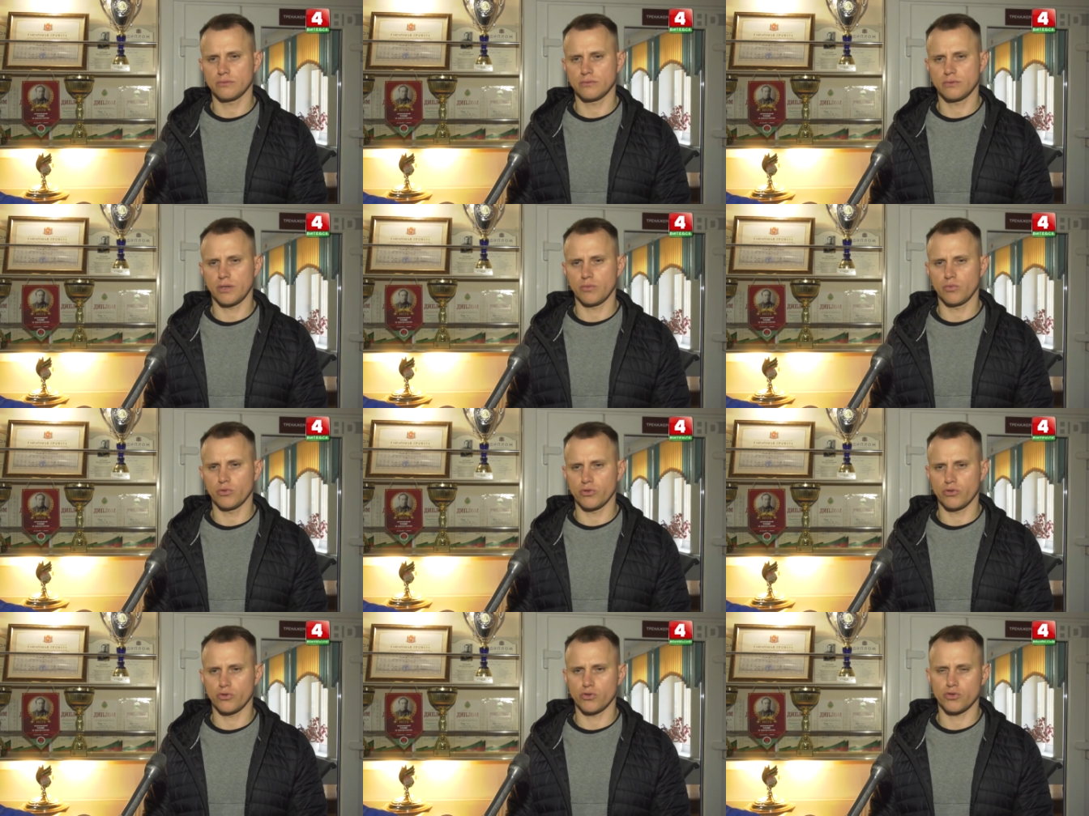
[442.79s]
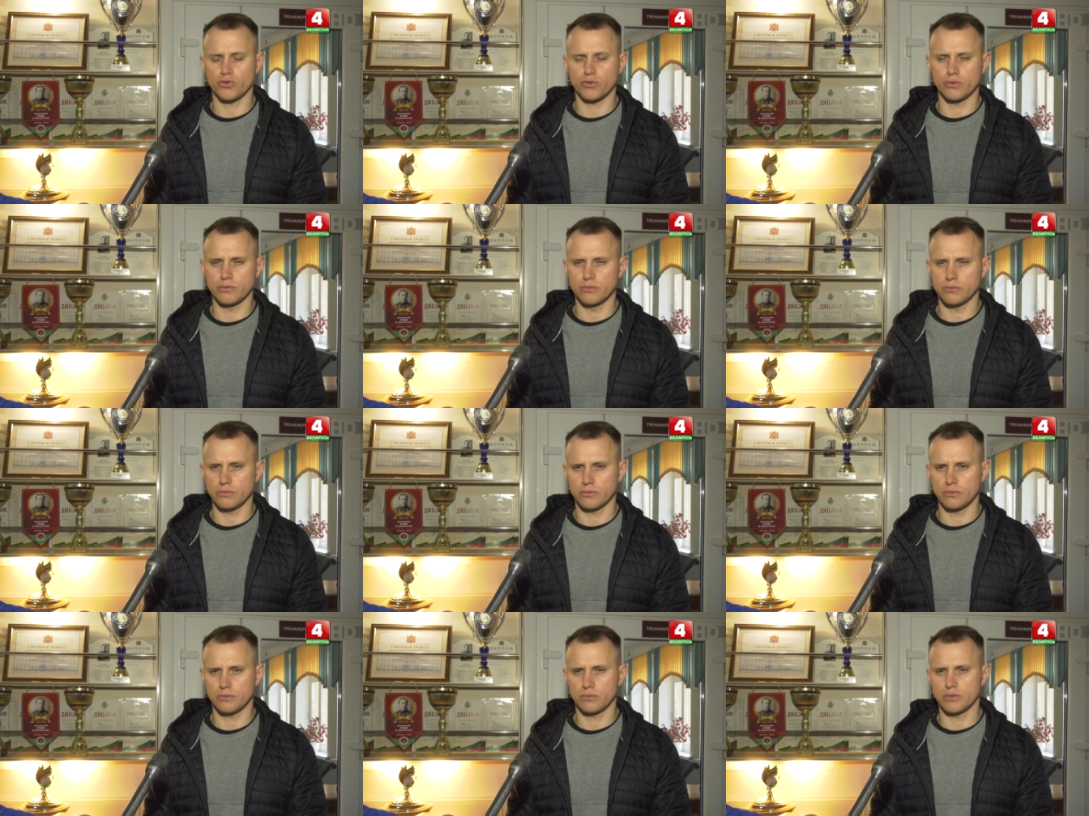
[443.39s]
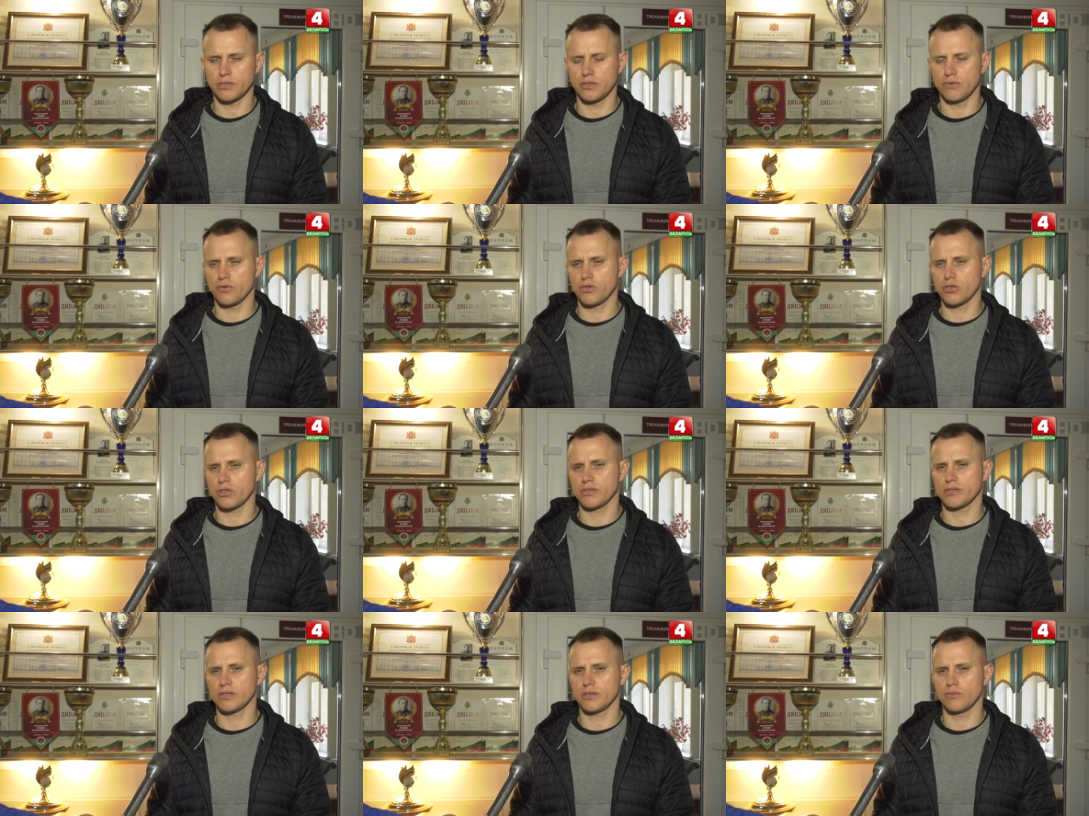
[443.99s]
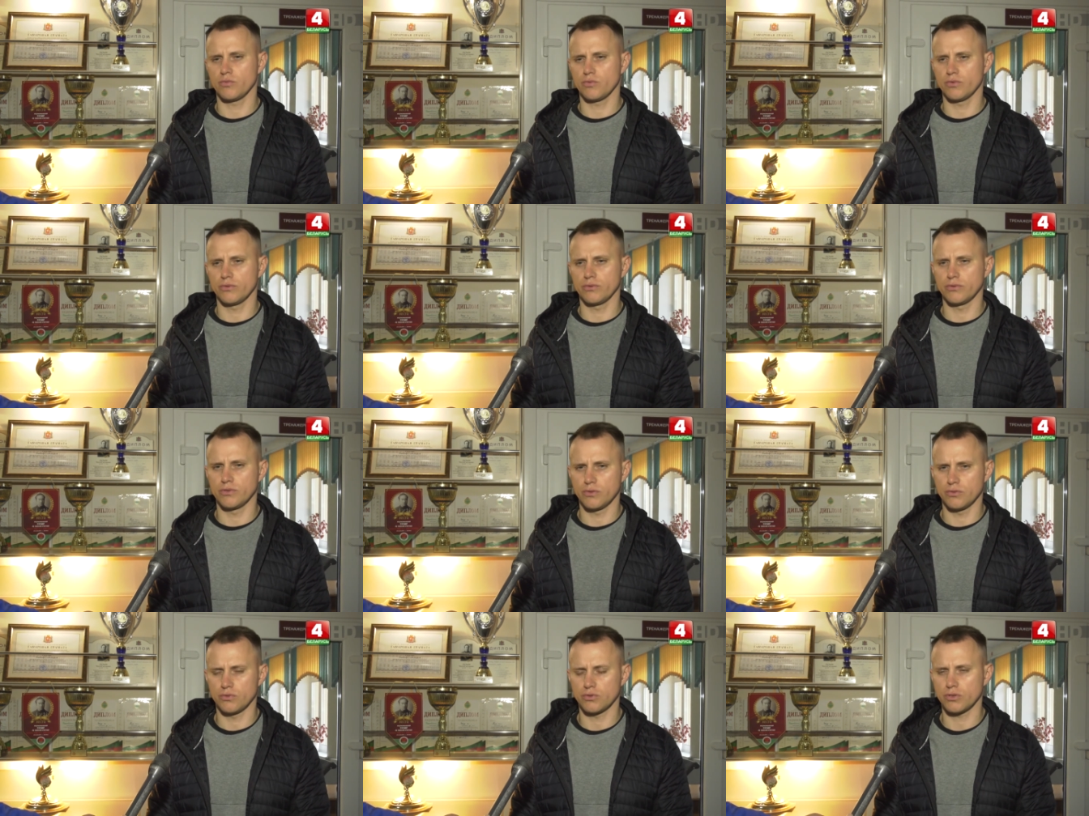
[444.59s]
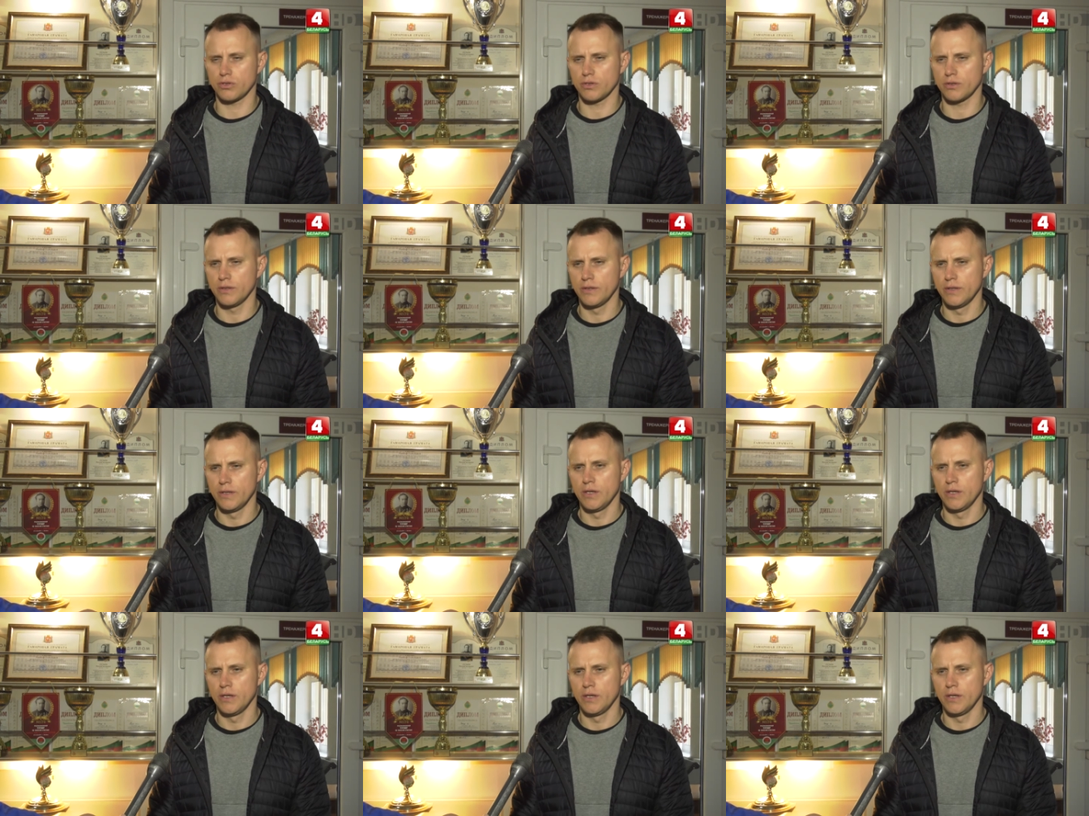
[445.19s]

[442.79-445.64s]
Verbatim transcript: Работает еще э, девочка со мной, девушка,